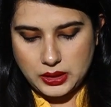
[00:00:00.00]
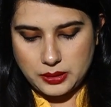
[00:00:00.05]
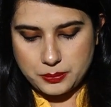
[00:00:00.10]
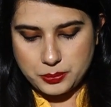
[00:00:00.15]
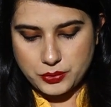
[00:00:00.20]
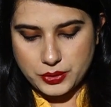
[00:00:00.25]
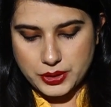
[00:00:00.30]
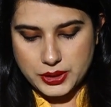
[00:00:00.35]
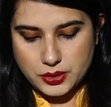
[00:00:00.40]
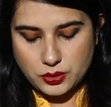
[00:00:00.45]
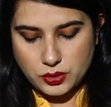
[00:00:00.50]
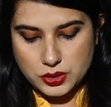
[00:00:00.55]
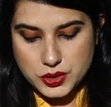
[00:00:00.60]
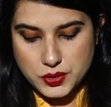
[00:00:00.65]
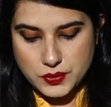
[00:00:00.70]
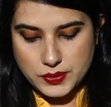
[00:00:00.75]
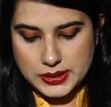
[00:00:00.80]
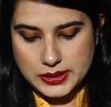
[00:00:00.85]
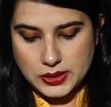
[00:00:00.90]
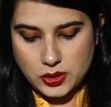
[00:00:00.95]
अब क्रिकेट
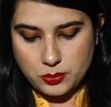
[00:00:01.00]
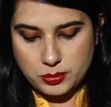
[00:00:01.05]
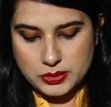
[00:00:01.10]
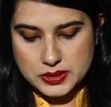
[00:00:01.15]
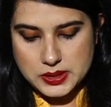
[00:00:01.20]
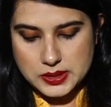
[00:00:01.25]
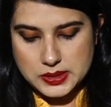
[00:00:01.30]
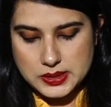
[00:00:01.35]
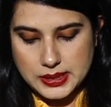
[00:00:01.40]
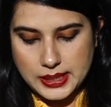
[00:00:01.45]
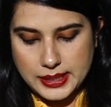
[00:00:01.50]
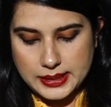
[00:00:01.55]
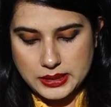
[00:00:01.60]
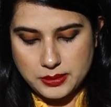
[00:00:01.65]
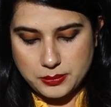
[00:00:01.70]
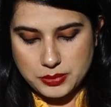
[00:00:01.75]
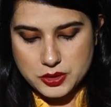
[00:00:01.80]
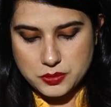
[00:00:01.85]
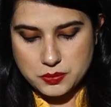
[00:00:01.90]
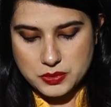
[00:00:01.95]
ऑस्ट्रेलिया और बीसीसीआई
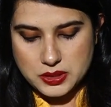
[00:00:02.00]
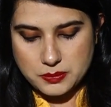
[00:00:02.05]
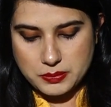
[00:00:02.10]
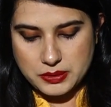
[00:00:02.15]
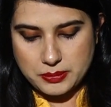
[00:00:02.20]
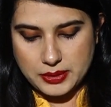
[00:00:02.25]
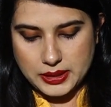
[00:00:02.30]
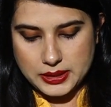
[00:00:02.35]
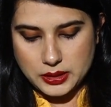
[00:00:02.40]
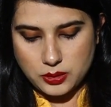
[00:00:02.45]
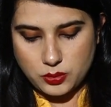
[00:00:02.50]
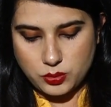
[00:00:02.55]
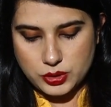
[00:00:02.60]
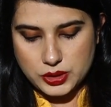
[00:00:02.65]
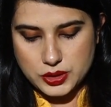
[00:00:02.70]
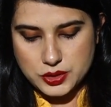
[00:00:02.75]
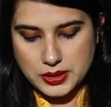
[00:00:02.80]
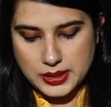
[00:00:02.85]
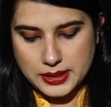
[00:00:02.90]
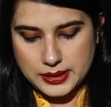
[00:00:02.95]
के बीच में जब ये बैठक
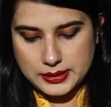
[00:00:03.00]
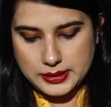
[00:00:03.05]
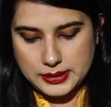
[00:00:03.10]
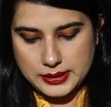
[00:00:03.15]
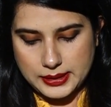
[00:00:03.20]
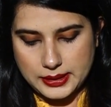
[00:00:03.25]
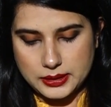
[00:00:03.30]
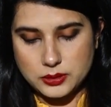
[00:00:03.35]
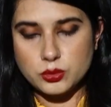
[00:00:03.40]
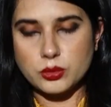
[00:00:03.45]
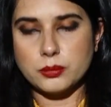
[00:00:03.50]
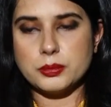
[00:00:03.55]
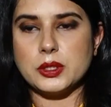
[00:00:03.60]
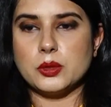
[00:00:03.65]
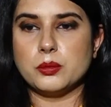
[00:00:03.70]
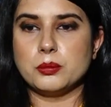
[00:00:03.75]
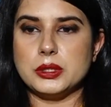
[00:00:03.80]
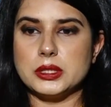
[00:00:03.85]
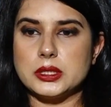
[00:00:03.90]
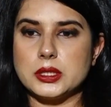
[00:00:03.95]
होने जा रही है तो अब
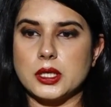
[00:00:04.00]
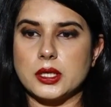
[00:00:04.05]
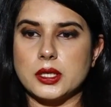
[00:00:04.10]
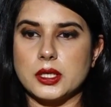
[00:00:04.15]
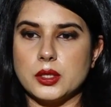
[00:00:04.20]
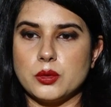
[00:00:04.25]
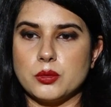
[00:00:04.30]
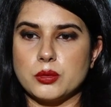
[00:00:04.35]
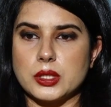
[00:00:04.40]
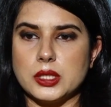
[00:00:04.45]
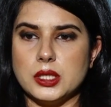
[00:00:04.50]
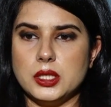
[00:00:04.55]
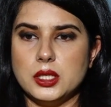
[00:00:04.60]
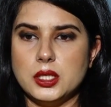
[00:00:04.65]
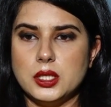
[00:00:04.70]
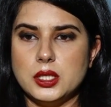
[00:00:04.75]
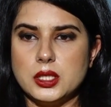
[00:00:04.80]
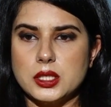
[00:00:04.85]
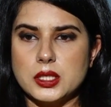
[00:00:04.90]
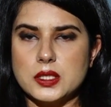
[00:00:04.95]
ये उम्मीद करनी होगी
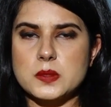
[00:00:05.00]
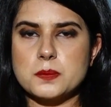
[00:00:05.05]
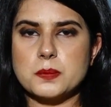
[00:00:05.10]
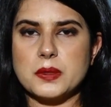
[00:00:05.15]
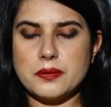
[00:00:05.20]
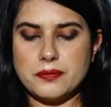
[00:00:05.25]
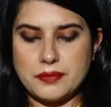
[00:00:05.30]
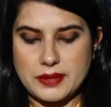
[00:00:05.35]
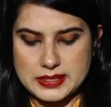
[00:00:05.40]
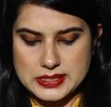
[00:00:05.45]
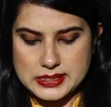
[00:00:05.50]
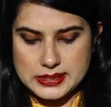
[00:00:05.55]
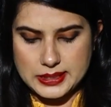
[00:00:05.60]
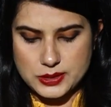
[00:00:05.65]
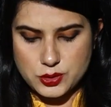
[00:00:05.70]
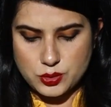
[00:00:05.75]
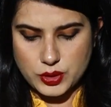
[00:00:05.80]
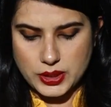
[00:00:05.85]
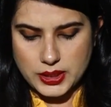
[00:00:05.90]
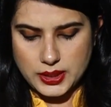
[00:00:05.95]
कि इस पर
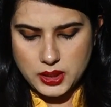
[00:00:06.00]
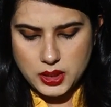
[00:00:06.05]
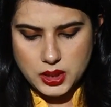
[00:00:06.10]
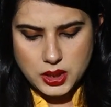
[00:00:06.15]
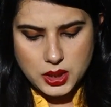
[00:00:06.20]
फैसला जो है